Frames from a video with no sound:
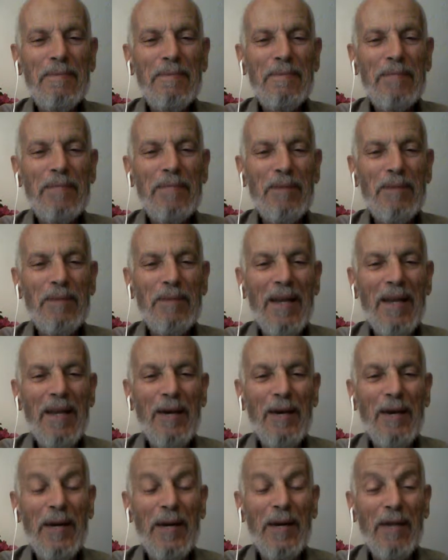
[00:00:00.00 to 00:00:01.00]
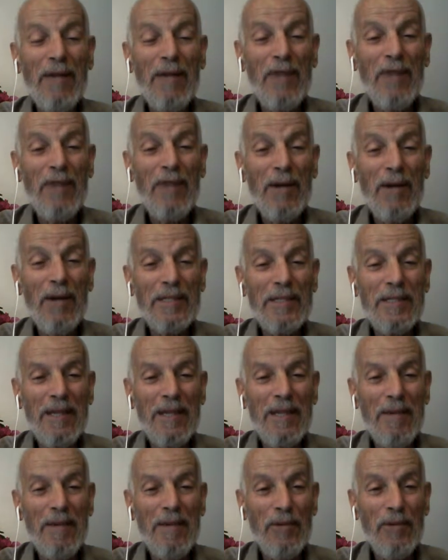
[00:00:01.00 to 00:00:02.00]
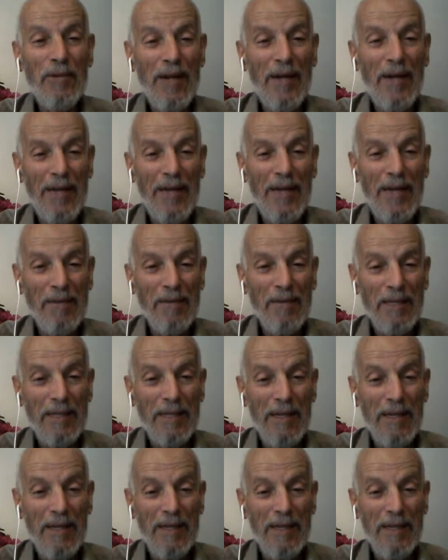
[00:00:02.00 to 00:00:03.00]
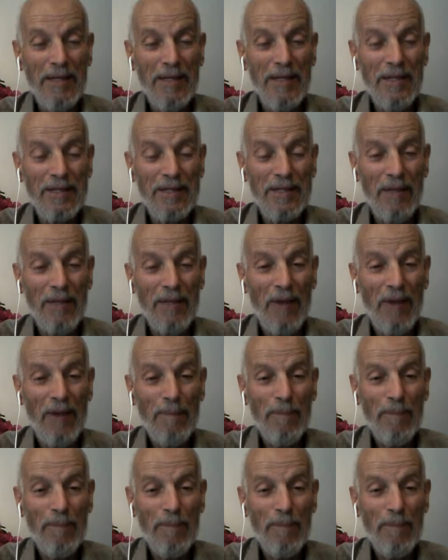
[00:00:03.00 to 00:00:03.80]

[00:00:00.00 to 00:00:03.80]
بسم الله وكفى وسلام على عبادي الذين اصطفى